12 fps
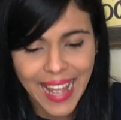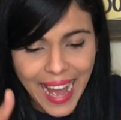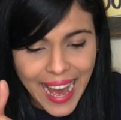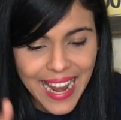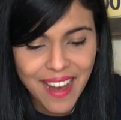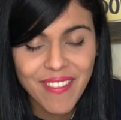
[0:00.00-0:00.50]

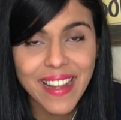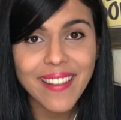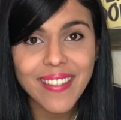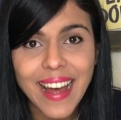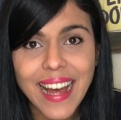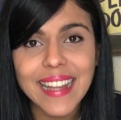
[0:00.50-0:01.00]
a la
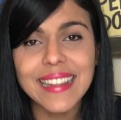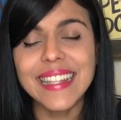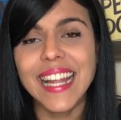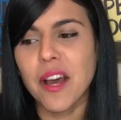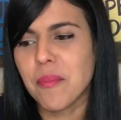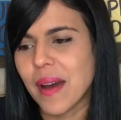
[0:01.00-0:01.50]
verdad
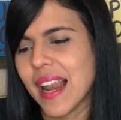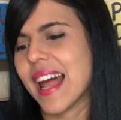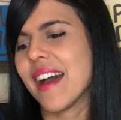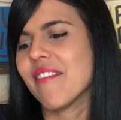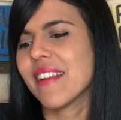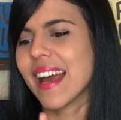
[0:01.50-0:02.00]
de la
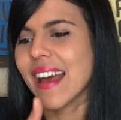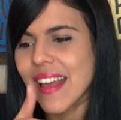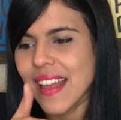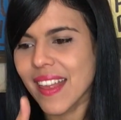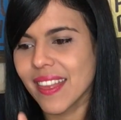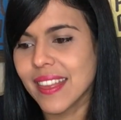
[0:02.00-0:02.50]
palabra
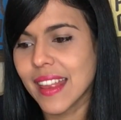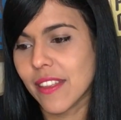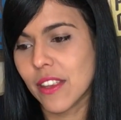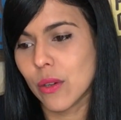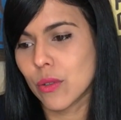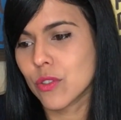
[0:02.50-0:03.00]
de
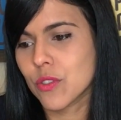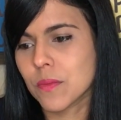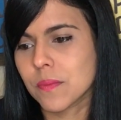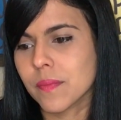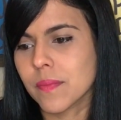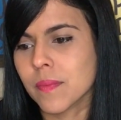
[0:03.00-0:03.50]
Dios.